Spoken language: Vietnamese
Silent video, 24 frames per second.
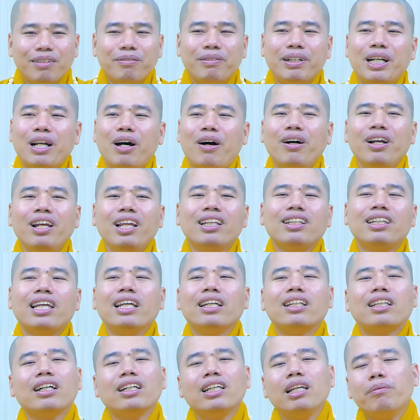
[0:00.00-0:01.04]
mình nói lên
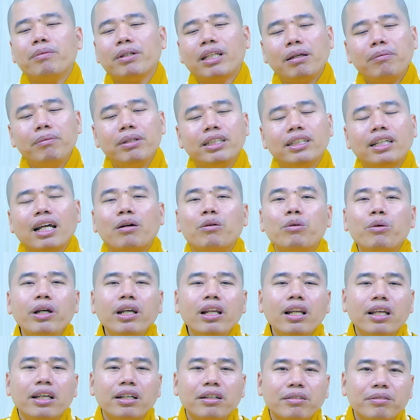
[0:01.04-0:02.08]
gì tự nhiên mình thấy mình chăn
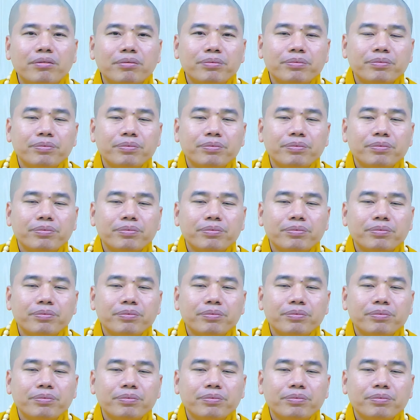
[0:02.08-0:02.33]
quý liền